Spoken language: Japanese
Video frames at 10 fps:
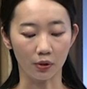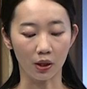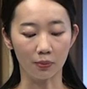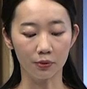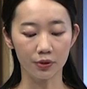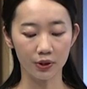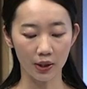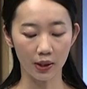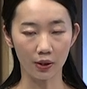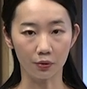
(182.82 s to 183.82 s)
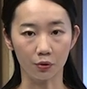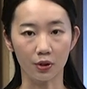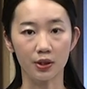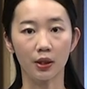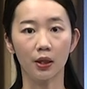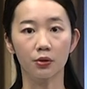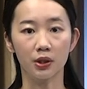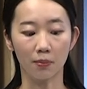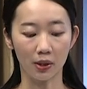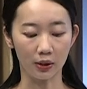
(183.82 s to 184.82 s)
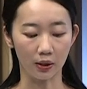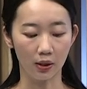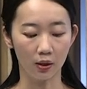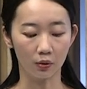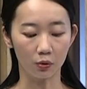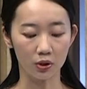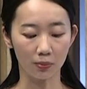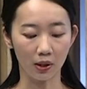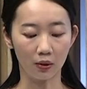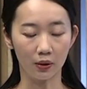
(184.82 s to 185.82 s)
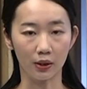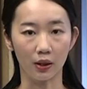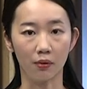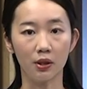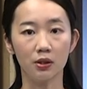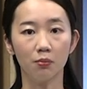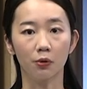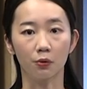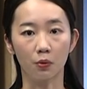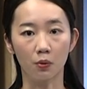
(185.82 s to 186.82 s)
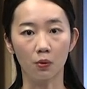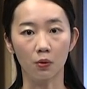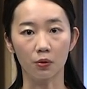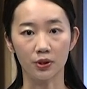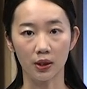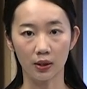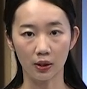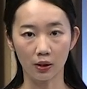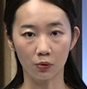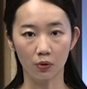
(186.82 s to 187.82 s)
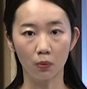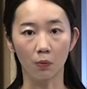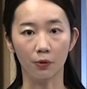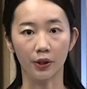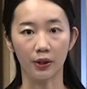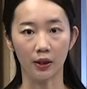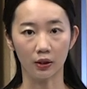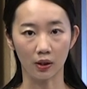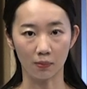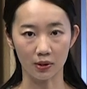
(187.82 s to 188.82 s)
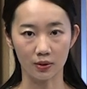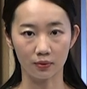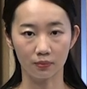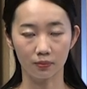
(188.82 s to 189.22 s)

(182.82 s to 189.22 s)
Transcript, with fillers: に株主提案の取り下げを迫り東芝側にエフィッシモの動向を教えていたことも問題になっています